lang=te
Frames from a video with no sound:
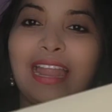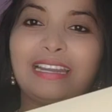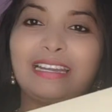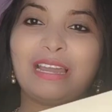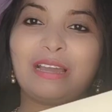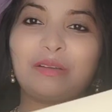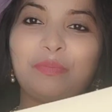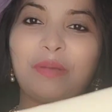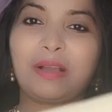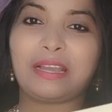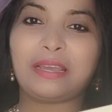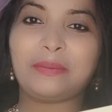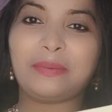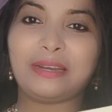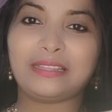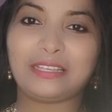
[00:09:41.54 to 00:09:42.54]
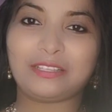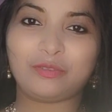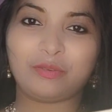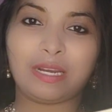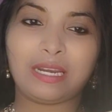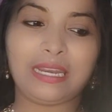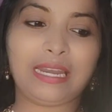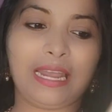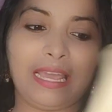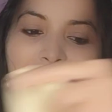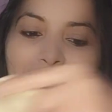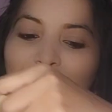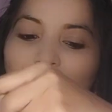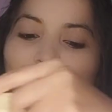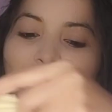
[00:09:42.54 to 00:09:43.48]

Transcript: లాగా పక్కన పెడతా చూడండి లైనింగ్